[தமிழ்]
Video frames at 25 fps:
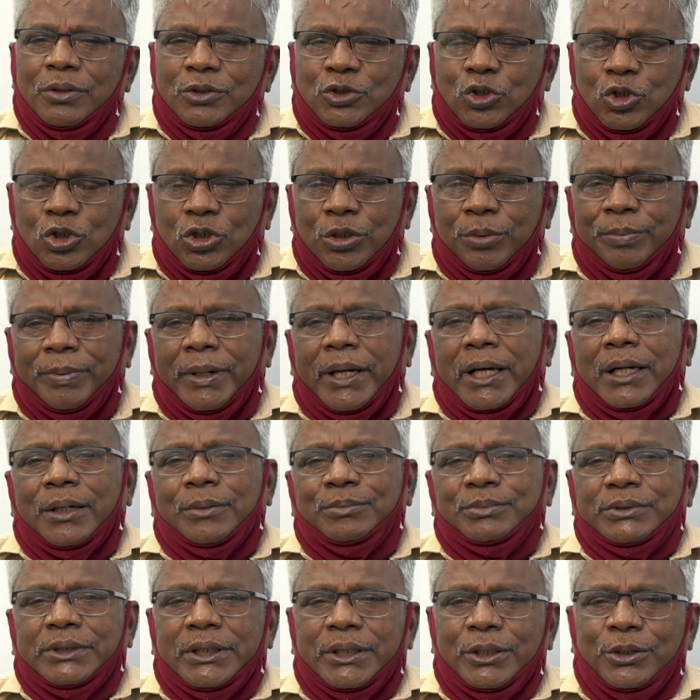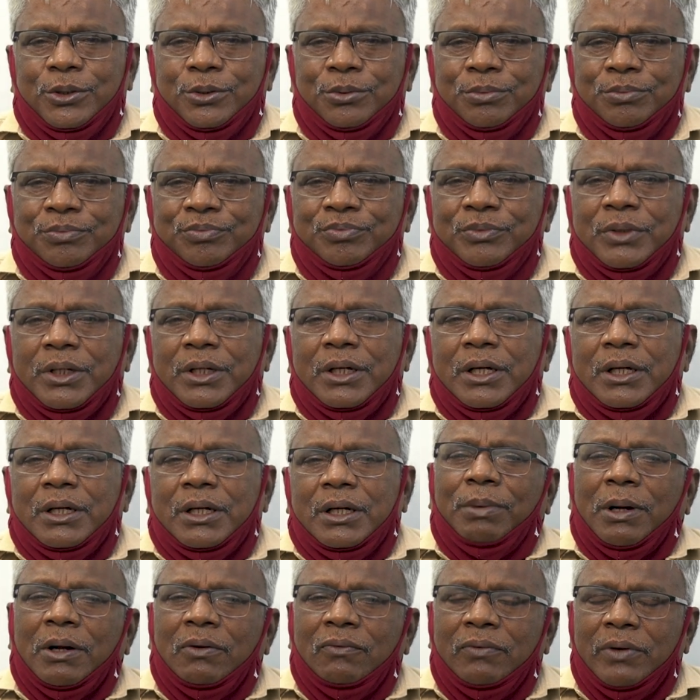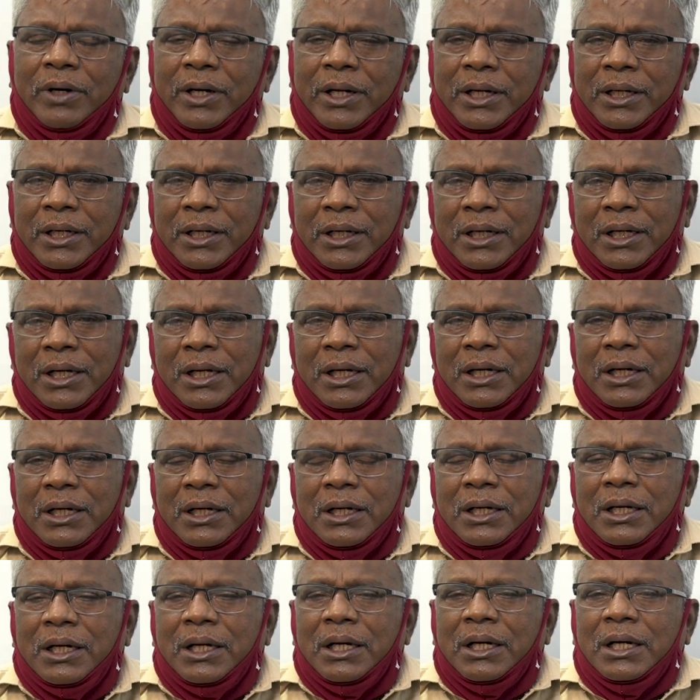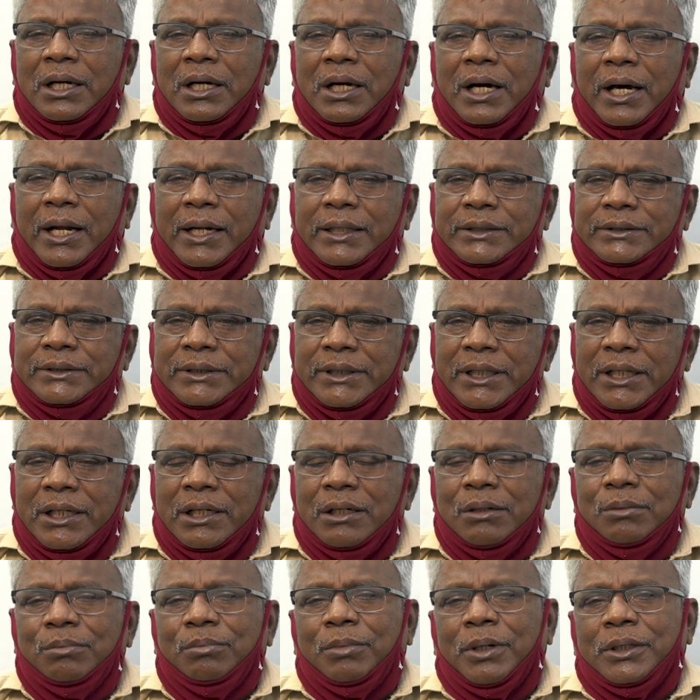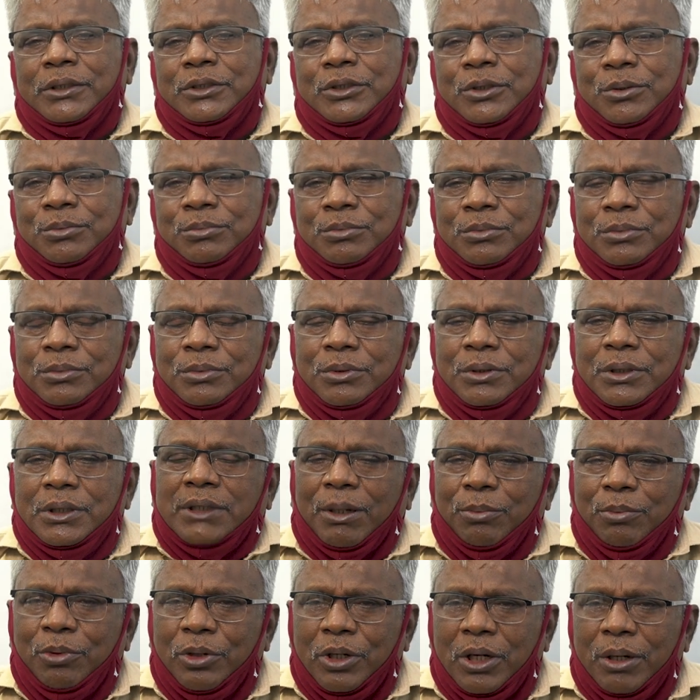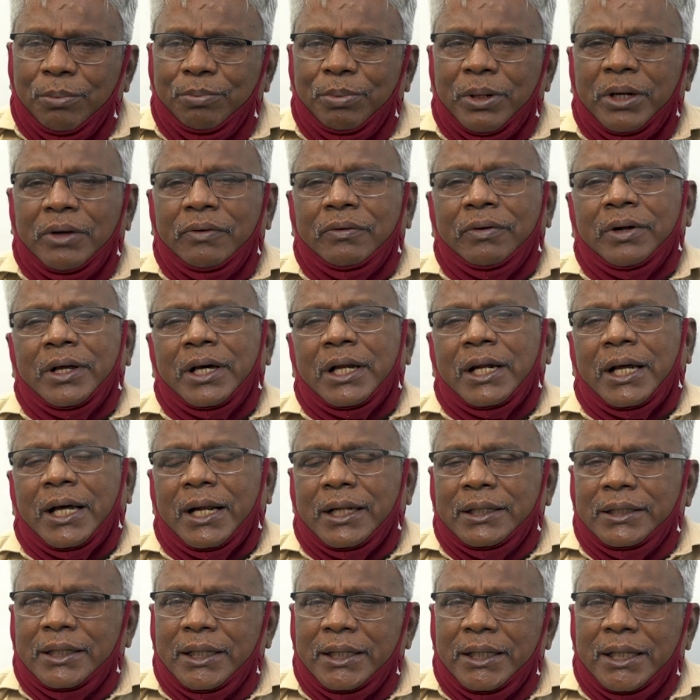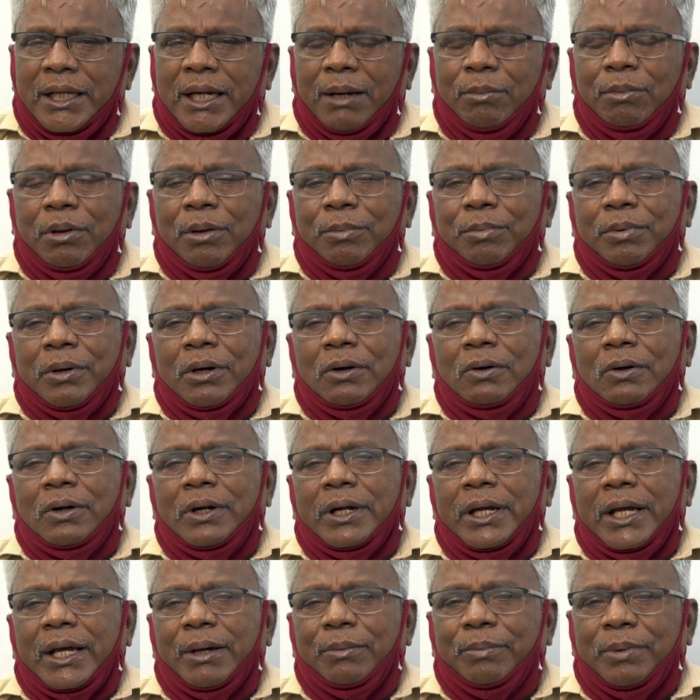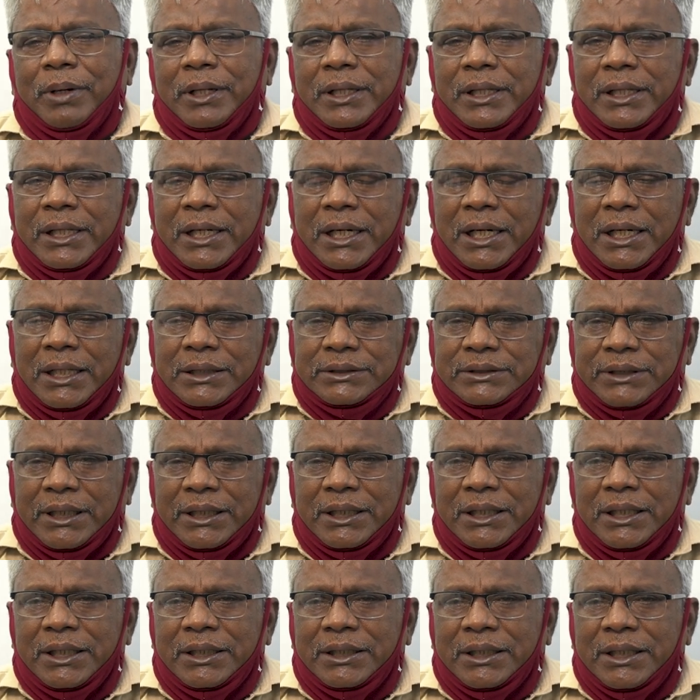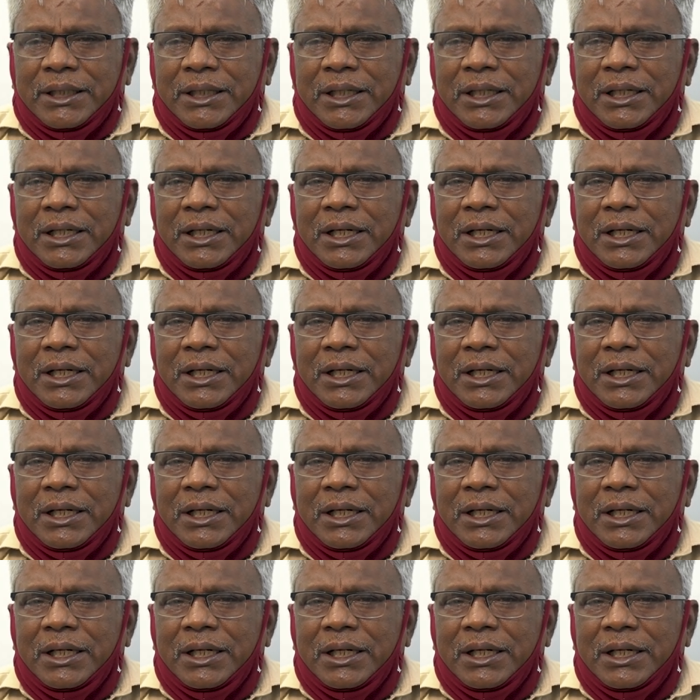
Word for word: சுற்றுப்பயணம் செய்தும் பல்வேறு அரசியல் மற்றும் சமூக பிரிவினர் அருந்ததியர் அமைப்புகளுடைய பிரதிநிதிகளை சந்தித்து